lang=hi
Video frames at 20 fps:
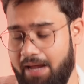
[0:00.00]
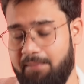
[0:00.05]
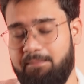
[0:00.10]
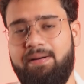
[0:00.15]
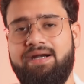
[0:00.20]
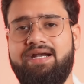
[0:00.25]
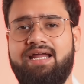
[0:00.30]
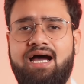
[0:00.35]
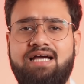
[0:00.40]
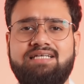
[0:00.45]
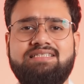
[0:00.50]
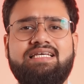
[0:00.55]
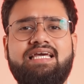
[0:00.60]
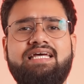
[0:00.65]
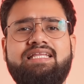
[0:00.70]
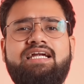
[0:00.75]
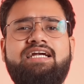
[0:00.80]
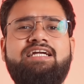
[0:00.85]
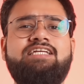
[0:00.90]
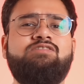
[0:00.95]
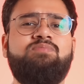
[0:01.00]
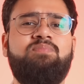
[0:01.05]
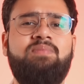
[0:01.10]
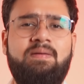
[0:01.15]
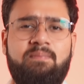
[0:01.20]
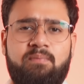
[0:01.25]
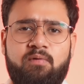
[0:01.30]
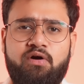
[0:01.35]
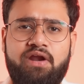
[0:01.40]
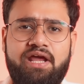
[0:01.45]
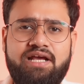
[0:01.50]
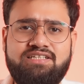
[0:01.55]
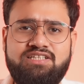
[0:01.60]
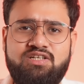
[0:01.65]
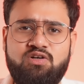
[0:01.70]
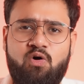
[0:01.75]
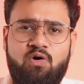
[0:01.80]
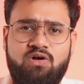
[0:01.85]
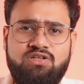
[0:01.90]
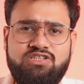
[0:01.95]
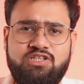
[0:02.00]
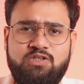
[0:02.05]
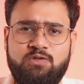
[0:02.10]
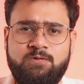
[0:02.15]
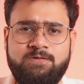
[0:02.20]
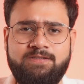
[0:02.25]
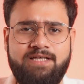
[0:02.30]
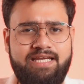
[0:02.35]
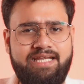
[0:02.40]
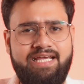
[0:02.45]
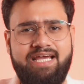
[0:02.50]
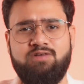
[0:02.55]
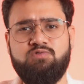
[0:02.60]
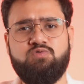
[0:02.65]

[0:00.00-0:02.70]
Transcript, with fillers: है बट हाँ इसके अंदर डिस्प्ले प्रोटेक्शन कौन सी यूज करी है